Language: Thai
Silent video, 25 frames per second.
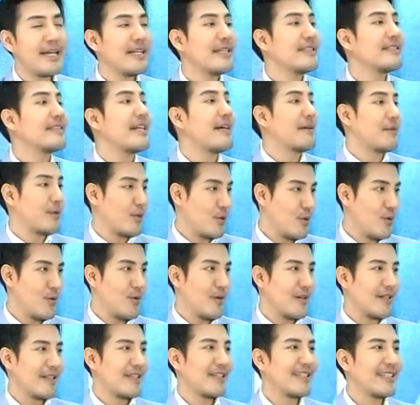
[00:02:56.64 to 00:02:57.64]
รักษาโร
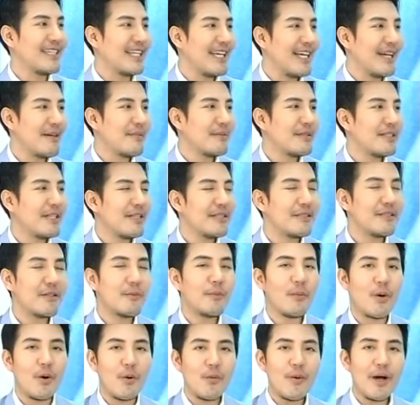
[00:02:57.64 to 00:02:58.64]
ค เพราะฉะนั้นต้
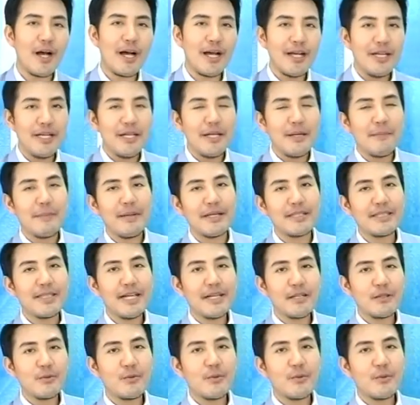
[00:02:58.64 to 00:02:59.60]
องบอกว่าเบต้ากรู